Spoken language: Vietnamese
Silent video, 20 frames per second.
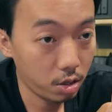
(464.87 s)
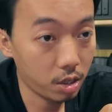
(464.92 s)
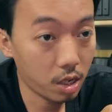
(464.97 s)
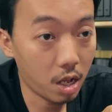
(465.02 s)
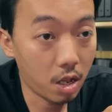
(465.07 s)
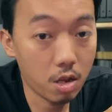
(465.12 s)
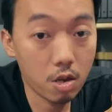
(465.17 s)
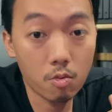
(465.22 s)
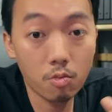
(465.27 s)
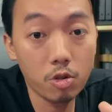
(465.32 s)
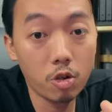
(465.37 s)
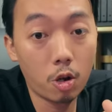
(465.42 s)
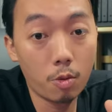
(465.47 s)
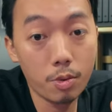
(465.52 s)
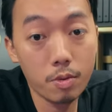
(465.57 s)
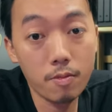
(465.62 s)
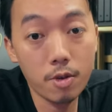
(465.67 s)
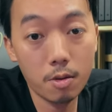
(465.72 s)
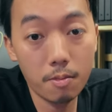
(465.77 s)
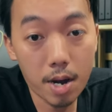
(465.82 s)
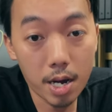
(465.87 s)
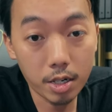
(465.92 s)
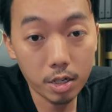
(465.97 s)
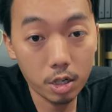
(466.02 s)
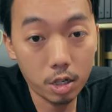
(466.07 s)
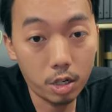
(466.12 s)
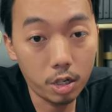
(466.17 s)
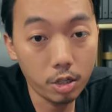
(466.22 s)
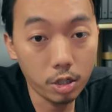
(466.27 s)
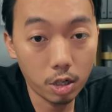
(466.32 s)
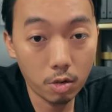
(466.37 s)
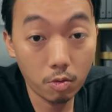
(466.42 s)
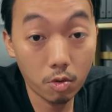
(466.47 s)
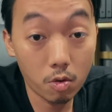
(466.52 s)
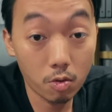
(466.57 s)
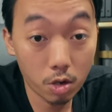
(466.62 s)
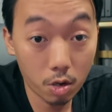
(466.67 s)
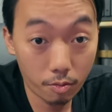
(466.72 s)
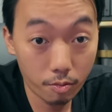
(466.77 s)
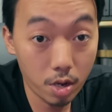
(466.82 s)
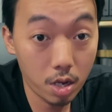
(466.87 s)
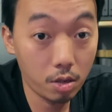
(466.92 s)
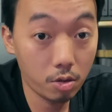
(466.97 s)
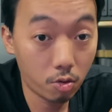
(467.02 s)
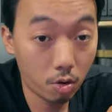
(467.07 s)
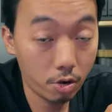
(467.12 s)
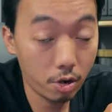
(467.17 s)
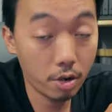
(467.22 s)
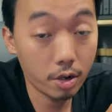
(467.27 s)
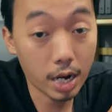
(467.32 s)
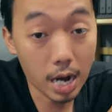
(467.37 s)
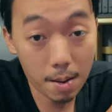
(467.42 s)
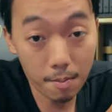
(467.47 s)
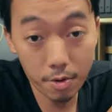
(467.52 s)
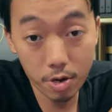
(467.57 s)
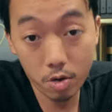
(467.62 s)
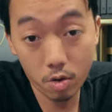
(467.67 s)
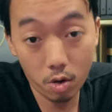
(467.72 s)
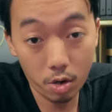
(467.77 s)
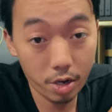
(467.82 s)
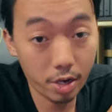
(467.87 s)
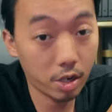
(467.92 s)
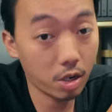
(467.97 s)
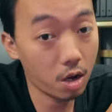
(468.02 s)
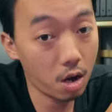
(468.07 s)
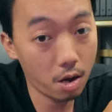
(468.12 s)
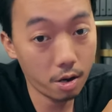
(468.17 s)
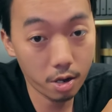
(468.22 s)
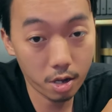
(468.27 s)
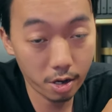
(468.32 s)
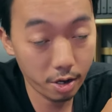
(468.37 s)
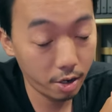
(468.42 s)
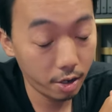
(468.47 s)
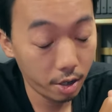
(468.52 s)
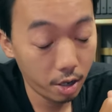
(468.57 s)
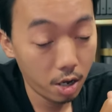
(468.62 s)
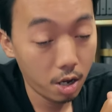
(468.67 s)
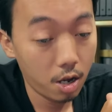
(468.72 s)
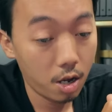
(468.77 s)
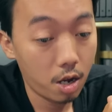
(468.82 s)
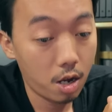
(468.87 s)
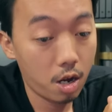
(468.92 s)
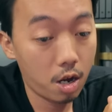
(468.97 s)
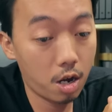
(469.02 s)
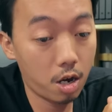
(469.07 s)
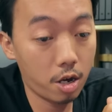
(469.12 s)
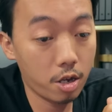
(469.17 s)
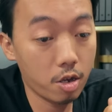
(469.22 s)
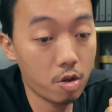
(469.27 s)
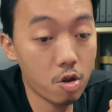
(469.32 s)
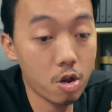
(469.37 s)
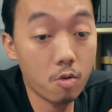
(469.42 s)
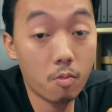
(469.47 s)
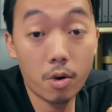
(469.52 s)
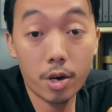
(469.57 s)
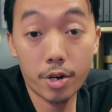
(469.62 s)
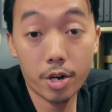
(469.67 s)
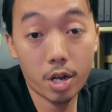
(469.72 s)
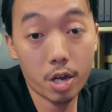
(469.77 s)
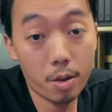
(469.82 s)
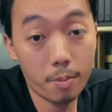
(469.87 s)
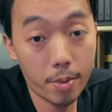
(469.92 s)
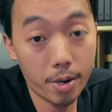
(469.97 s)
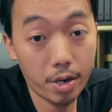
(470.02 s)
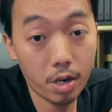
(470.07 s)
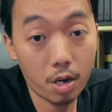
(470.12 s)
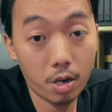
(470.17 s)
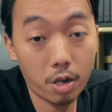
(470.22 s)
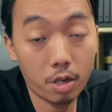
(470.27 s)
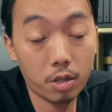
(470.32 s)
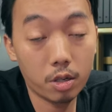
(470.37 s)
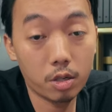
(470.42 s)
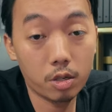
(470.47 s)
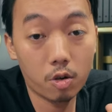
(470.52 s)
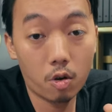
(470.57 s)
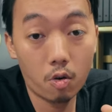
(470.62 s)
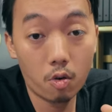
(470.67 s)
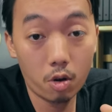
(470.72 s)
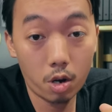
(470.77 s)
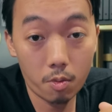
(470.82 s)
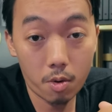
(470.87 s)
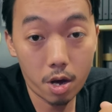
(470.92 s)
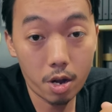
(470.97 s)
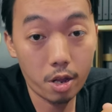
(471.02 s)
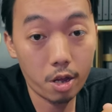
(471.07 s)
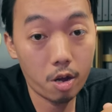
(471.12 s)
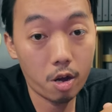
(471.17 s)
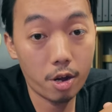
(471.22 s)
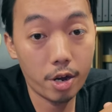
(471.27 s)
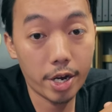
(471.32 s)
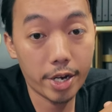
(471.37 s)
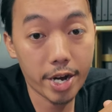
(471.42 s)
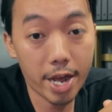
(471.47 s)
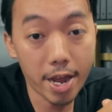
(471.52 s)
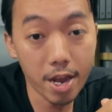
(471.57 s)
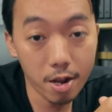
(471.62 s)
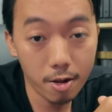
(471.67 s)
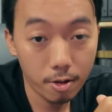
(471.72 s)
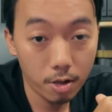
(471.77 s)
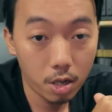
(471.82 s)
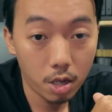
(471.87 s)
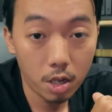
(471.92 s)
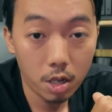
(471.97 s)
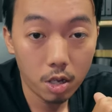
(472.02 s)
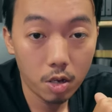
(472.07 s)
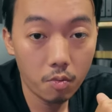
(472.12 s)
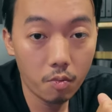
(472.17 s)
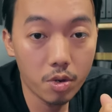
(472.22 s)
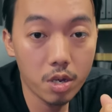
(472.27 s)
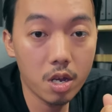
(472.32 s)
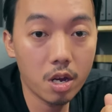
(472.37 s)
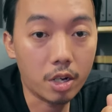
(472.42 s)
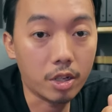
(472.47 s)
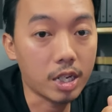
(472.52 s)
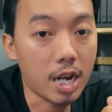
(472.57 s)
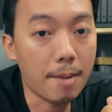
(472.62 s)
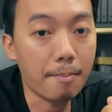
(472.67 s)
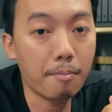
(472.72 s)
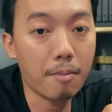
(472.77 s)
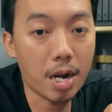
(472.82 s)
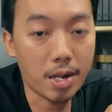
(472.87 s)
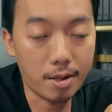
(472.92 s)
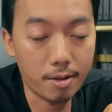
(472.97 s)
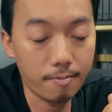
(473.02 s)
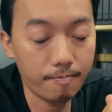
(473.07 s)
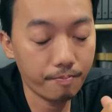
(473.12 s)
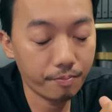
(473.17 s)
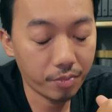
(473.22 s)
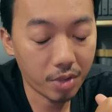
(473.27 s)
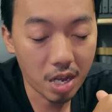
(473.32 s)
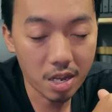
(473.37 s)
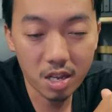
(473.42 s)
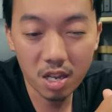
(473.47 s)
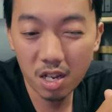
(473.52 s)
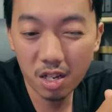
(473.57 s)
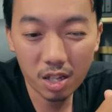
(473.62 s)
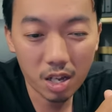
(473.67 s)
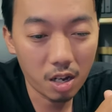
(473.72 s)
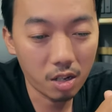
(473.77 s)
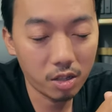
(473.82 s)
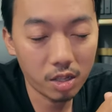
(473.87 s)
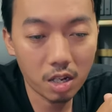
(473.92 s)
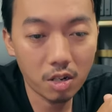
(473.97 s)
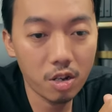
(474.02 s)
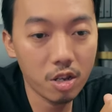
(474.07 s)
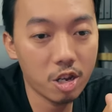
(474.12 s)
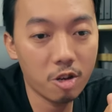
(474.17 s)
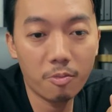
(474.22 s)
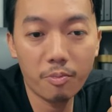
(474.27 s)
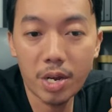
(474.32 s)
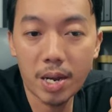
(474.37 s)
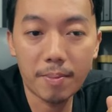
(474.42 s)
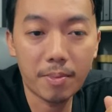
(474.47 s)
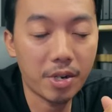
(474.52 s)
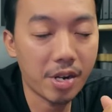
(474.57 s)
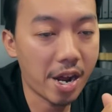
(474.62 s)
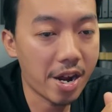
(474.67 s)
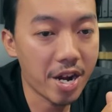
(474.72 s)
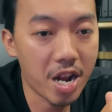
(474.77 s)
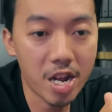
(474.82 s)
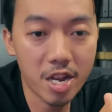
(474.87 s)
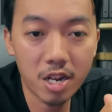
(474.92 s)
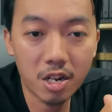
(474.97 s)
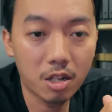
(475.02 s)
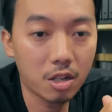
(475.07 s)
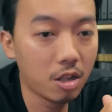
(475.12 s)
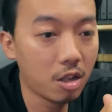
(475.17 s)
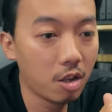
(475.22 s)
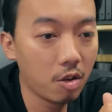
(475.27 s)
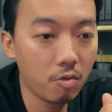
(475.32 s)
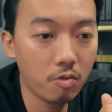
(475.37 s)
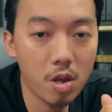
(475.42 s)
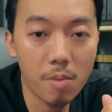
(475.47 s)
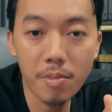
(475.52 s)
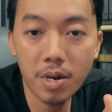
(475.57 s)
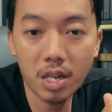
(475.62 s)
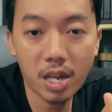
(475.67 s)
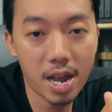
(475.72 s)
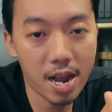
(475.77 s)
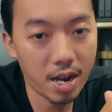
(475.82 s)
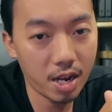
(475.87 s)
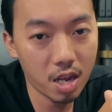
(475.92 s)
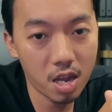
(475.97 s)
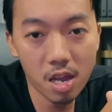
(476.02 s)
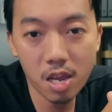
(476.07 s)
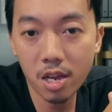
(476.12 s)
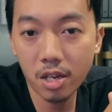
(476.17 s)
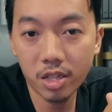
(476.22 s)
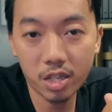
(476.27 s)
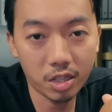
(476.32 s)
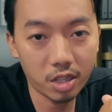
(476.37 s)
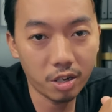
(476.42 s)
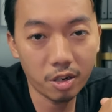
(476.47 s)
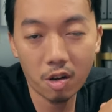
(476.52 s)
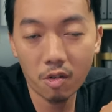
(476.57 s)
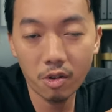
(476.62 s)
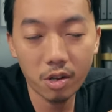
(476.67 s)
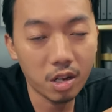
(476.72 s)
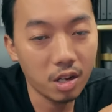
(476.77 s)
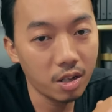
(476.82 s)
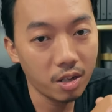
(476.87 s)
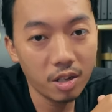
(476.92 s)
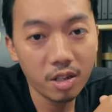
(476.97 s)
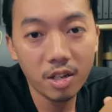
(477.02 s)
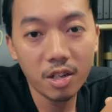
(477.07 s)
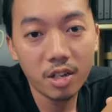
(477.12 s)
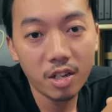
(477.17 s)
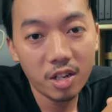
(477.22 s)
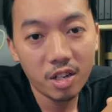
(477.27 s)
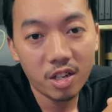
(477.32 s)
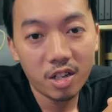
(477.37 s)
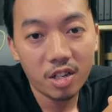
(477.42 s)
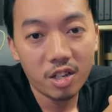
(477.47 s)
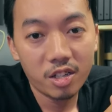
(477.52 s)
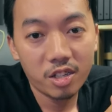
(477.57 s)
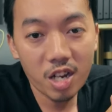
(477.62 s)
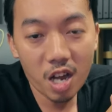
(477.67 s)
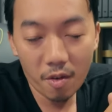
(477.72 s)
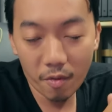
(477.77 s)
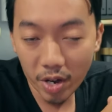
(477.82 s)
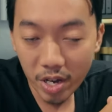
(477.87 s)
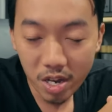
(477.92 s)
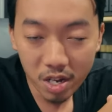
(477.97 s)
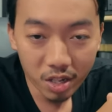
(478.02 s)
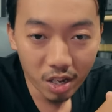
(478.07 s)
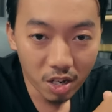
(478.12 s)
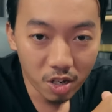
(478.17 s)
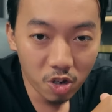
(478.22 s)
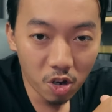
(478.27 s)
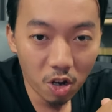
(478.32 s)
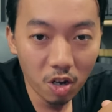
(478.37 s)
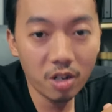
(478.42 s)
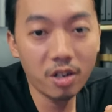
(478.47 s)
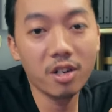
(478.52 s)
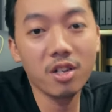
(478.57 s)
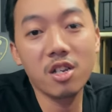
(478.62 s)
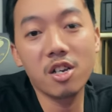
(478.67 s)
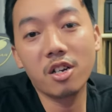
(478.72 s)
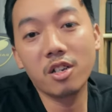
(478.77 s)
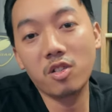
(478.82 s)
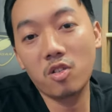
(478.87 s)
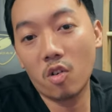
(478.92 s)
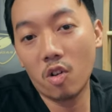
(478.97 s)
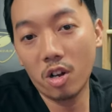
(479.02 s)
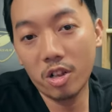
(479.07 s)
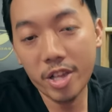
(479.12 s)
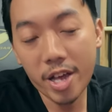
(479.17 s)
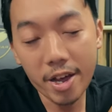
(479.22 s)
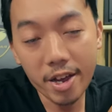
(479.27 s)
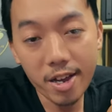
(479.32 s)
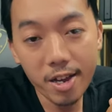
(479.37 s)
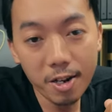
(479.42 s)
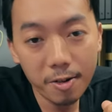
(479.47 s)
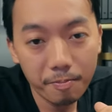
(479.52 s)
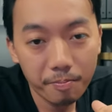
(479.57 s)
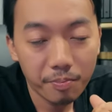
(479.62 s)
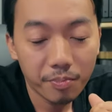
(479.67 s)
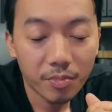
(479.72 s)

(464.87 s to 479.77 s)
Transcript: sao là nhung vô bị bia bán sớm trong nhung đi xuống không cao bị vô này nó đi thôi kiểu như một lại của mình là châu là bỏ thằng nó đấy vì trăm bạch đại dương thời tới đi nhom phép đại đại vì mình càng nghe dương thời tên nông cho vậy dương thời vô cái dương vô đấy